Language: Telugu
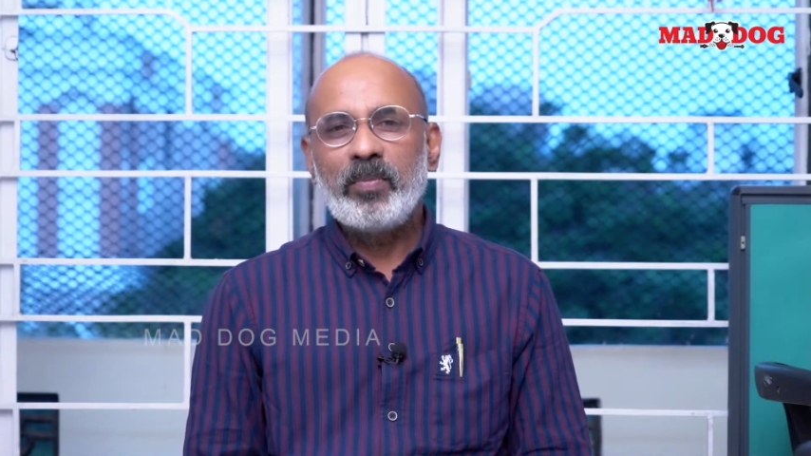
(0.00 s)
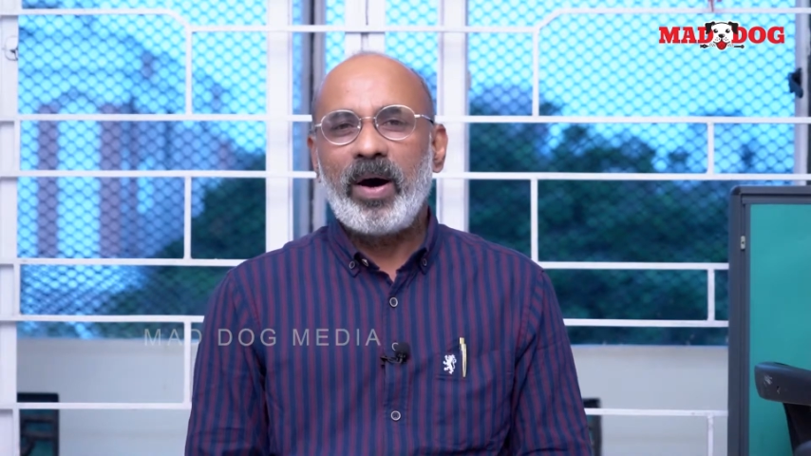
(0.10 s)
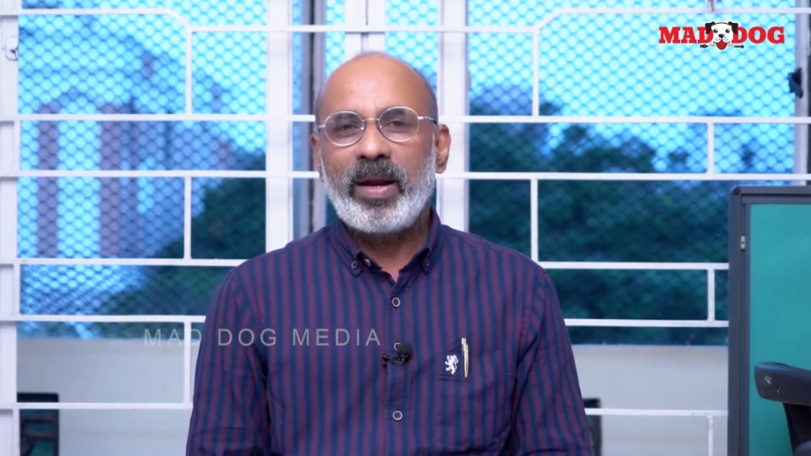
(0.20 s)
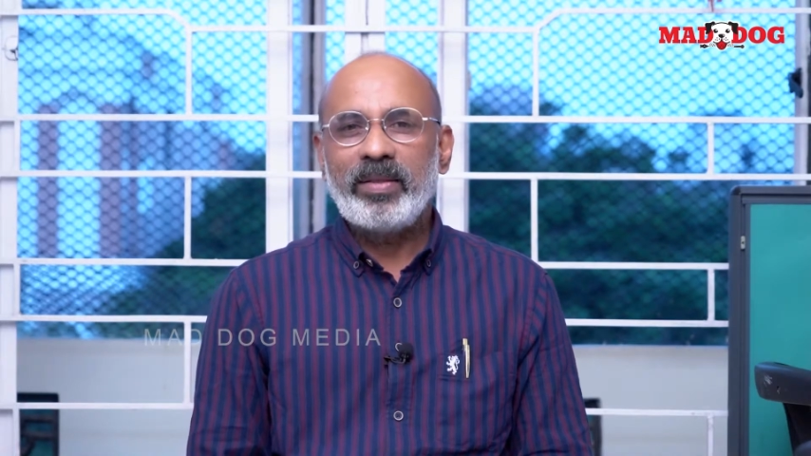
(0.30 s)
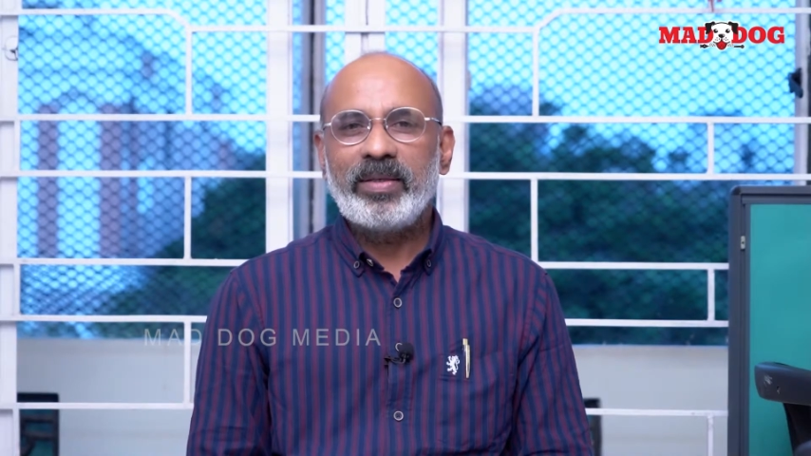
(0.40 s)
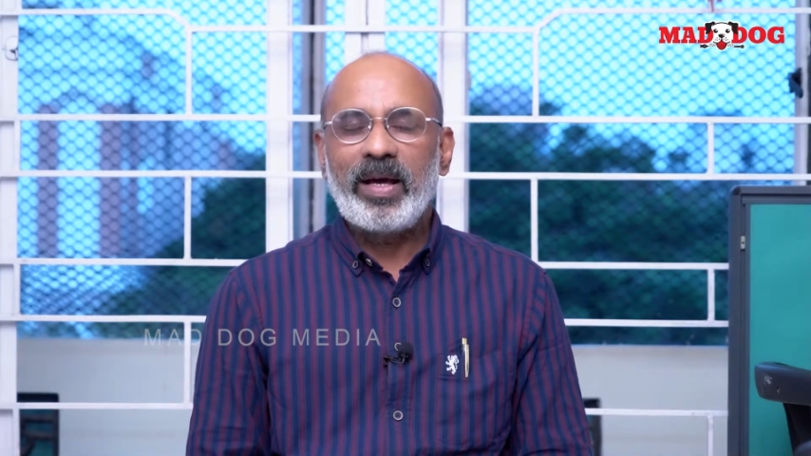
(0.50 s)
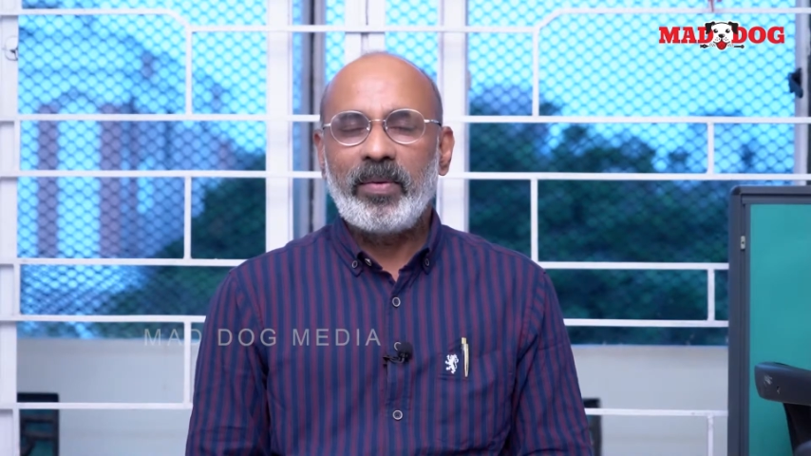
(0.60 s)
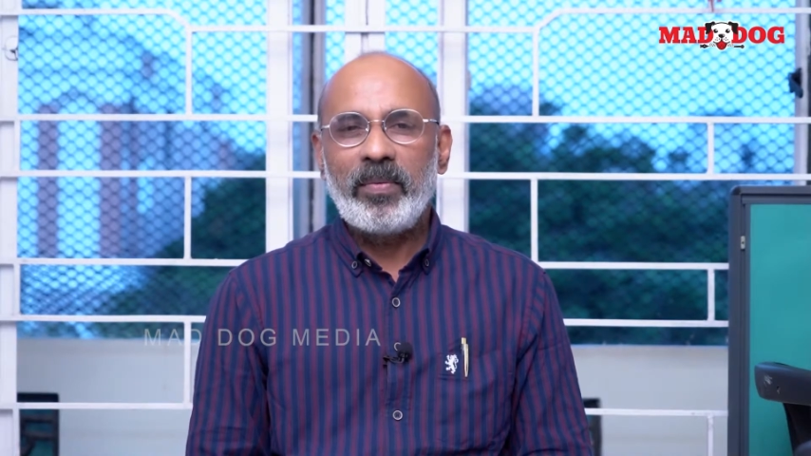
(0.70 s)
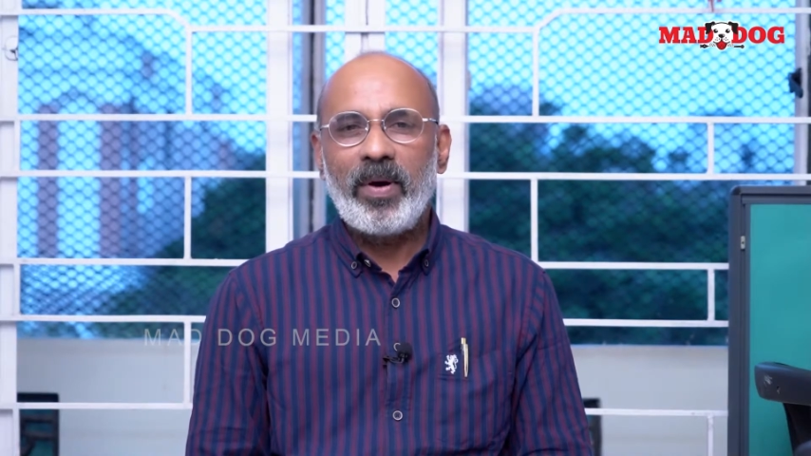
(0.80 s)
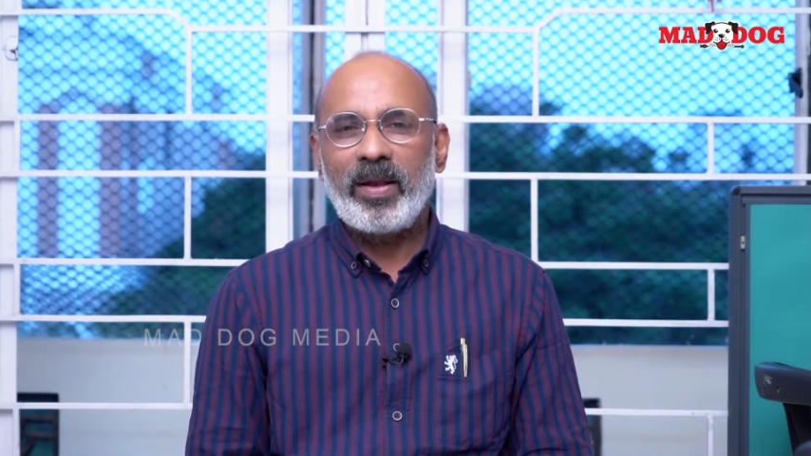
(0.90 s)
భారతీయ
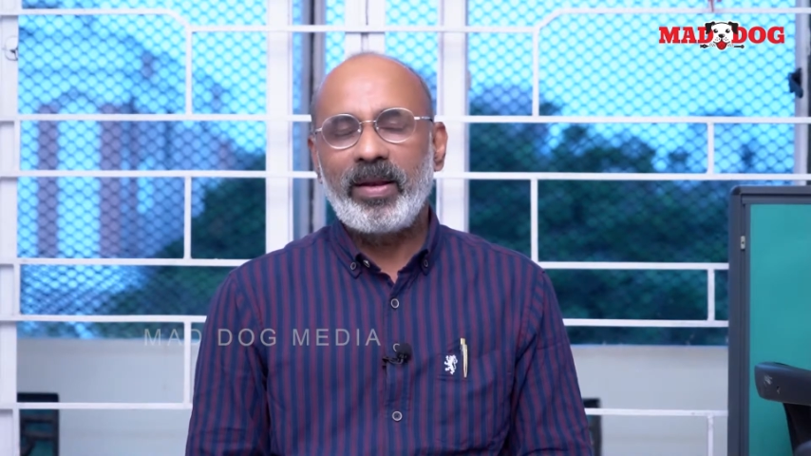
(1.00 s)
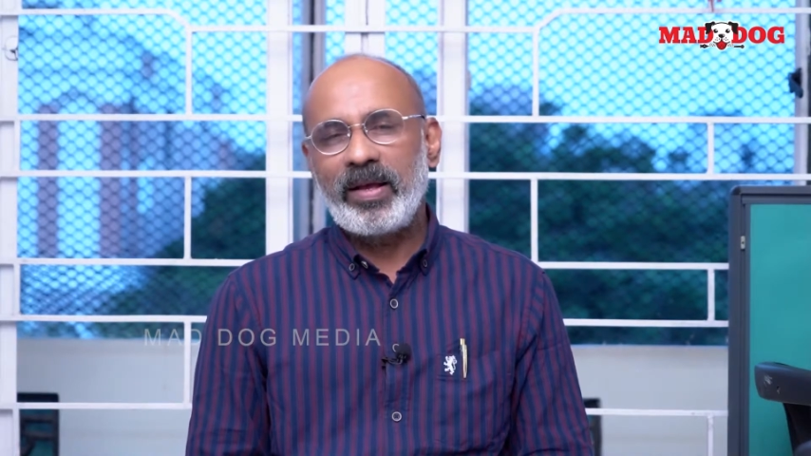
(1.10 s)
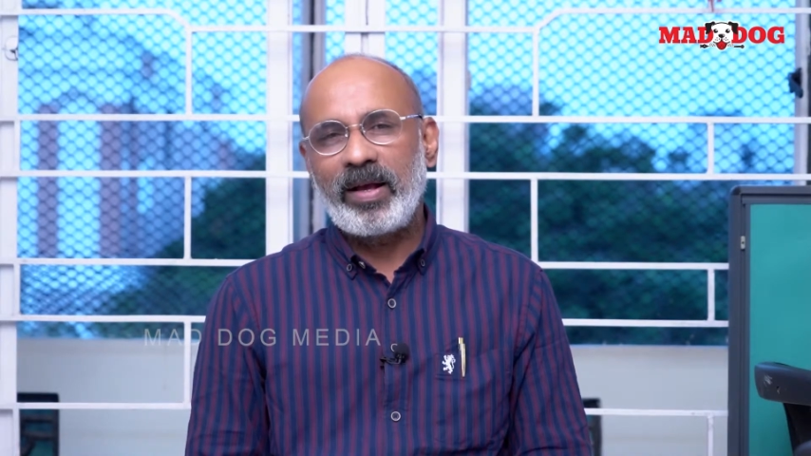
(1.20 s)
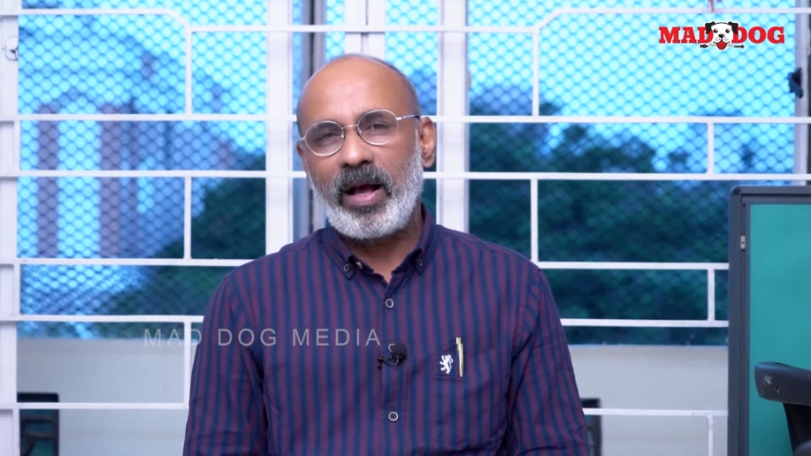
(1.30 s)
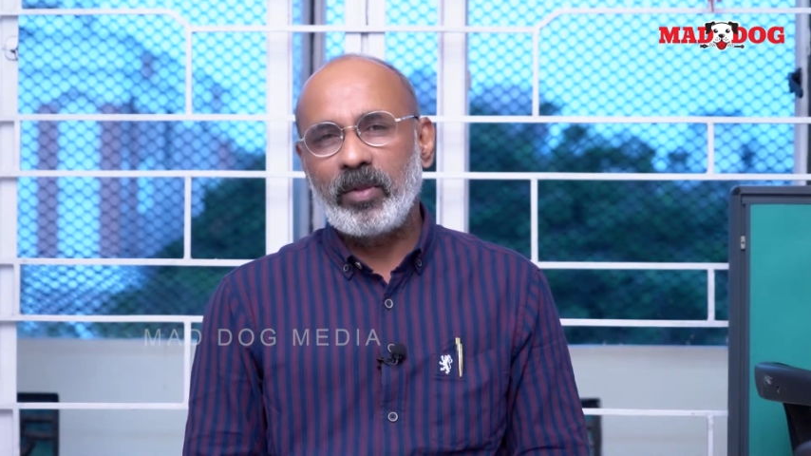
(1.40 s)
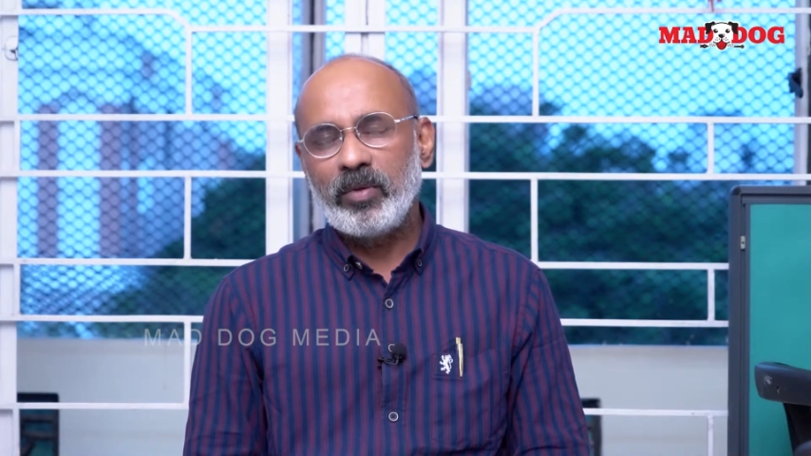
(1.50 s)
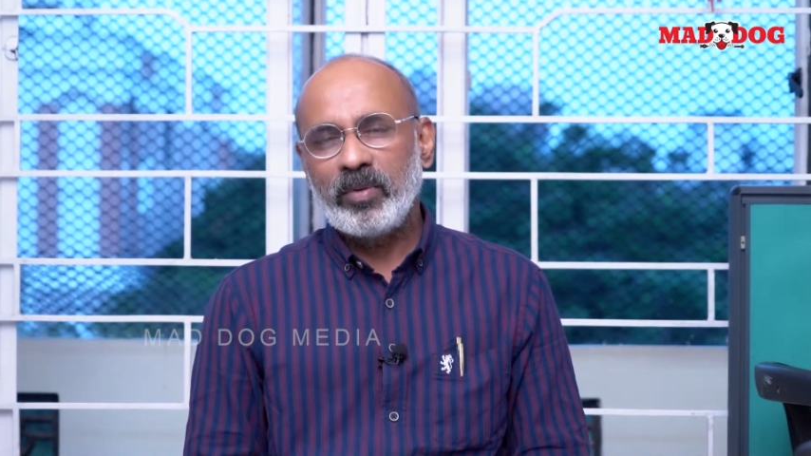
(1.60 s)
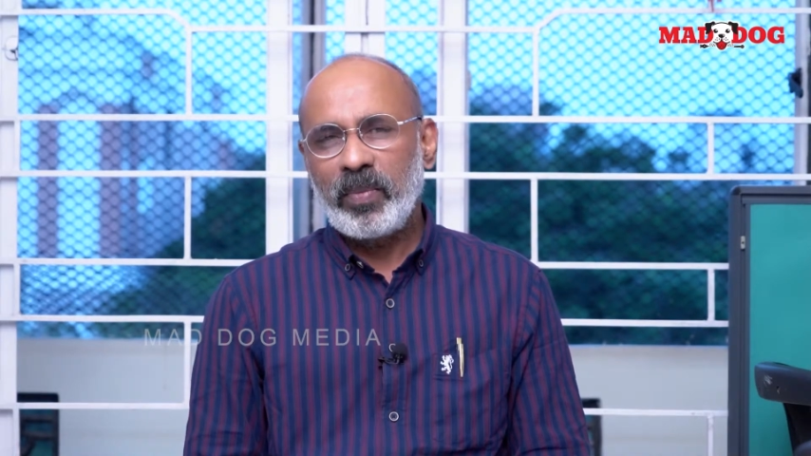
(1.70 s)
అభిమానులనే కాదు